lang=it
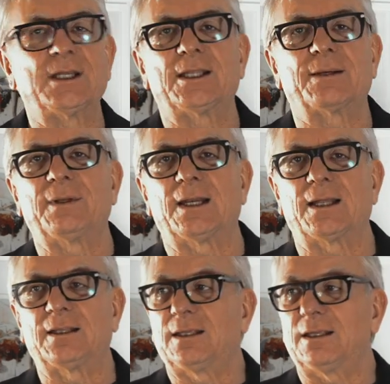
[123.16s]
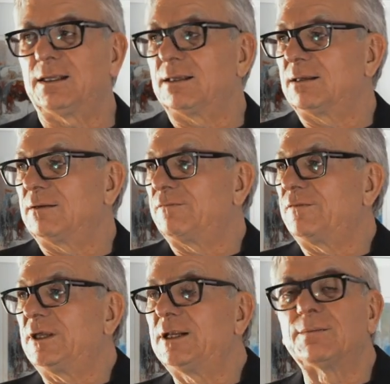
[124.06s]
a determinati
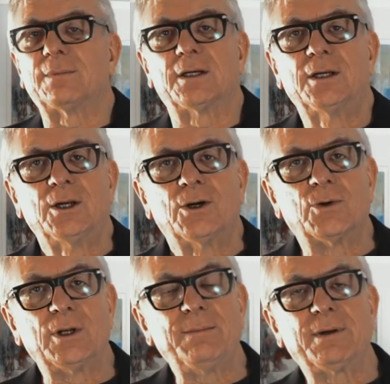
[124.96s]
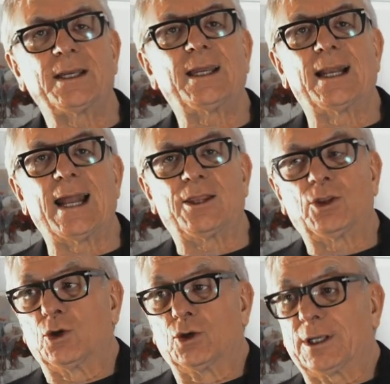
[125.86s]
film o libri che hai
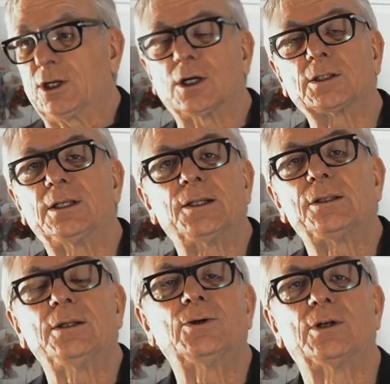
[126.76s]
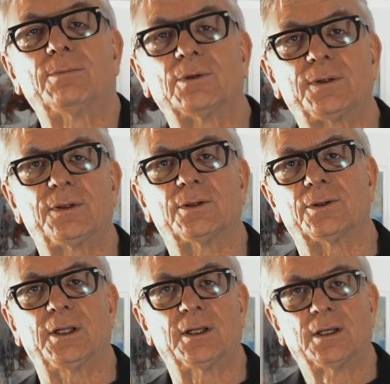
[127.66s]
letto, non ricordi le singole
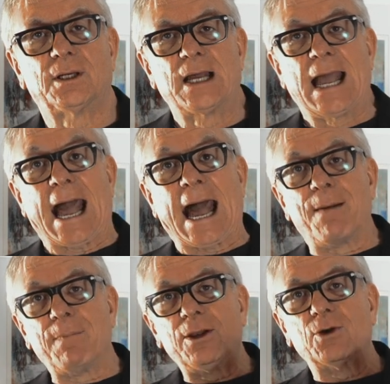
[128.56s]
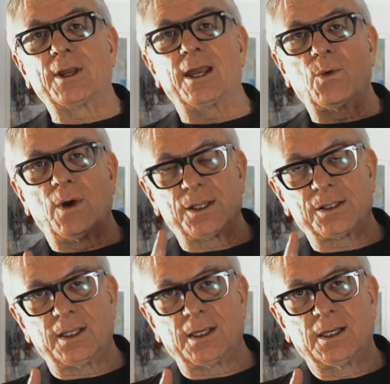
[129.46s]
emozioni, a meno che
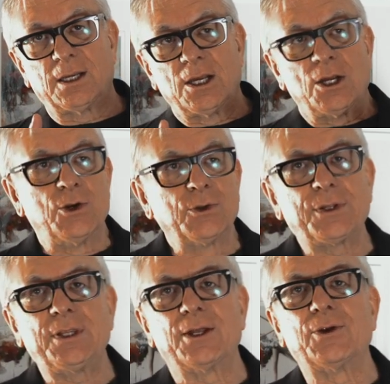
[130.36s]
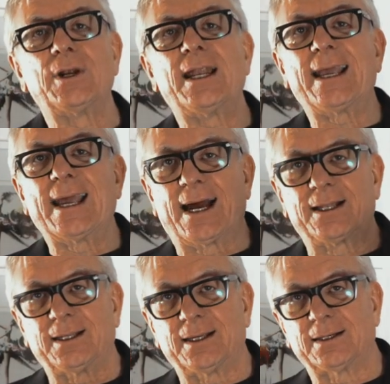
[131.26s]
queste non siano
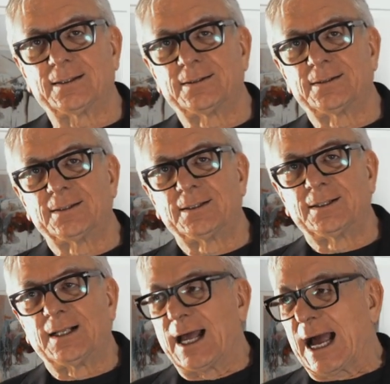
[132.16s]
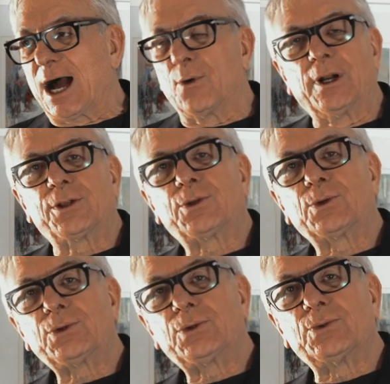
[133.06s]
legate a una
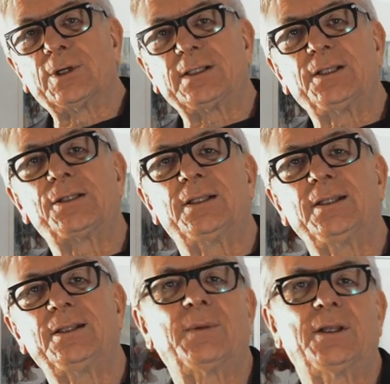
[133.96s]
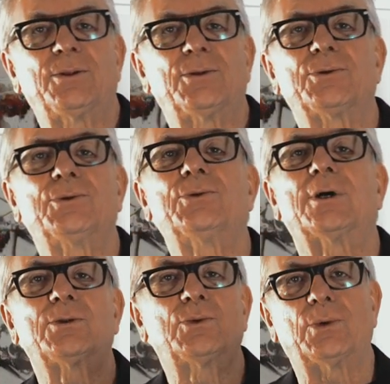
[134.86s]
struttura di sentimento
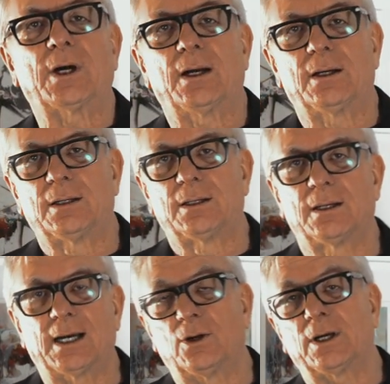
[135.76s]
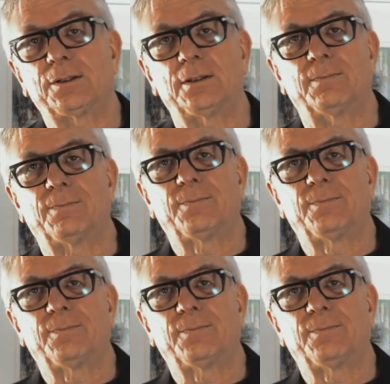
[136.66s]
duratura. Allora sì,